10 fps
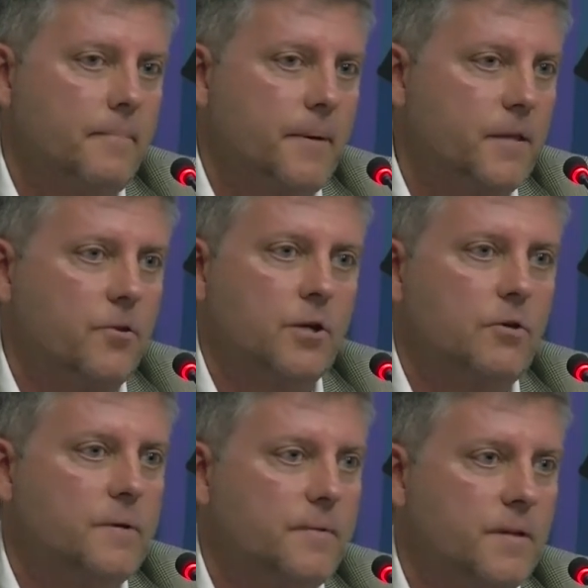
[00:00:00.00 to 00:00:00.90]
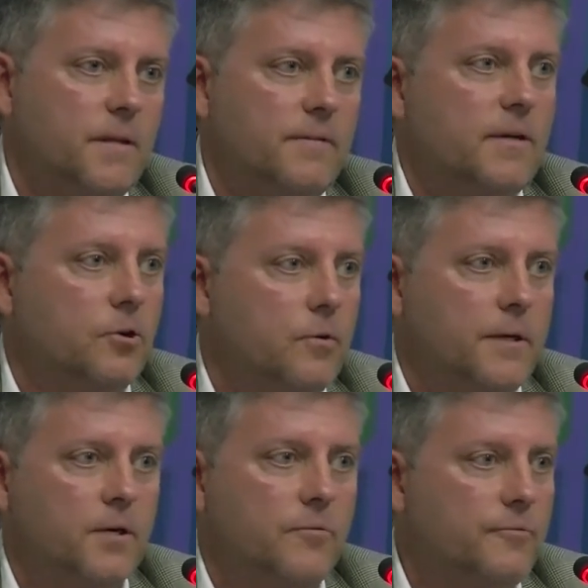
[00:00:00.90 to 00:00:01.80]
espacios de convivencia entre los
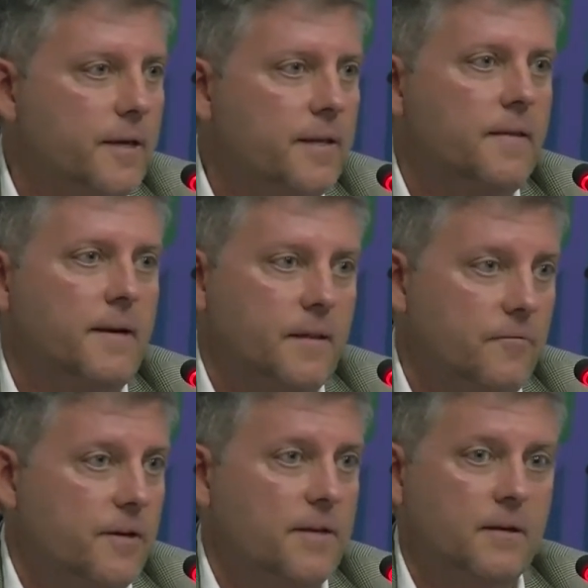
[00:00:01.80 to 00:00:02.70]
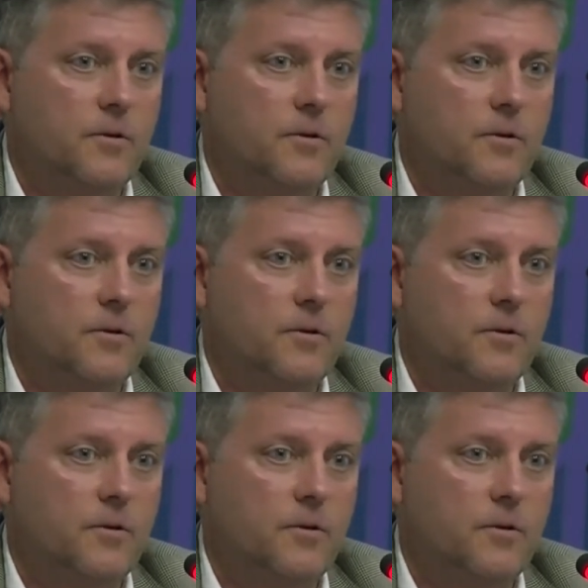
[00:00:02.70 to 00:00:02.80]
jóvenes cofrades de las diferentes